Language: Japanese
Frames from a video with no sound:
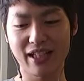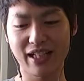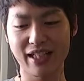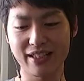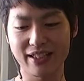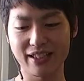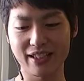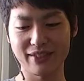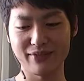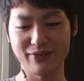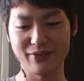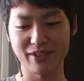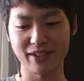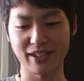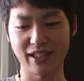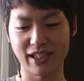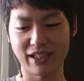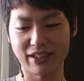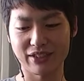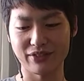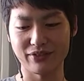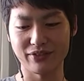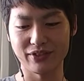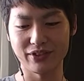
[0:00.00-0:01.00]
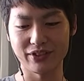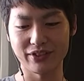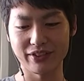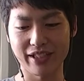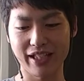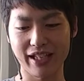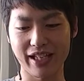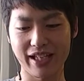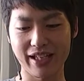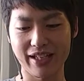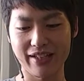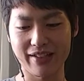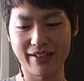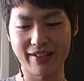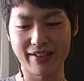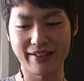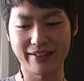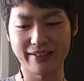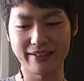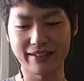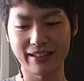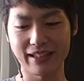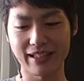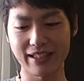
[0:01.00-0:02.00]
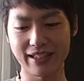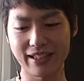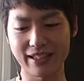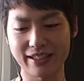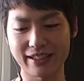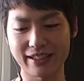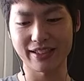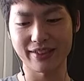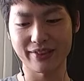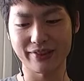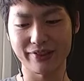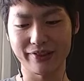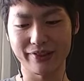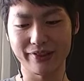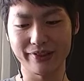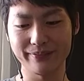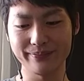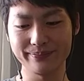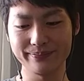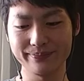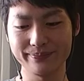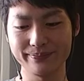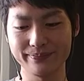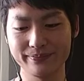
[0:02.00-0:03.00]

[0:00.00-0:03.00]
判断の問題だと思うのであれけど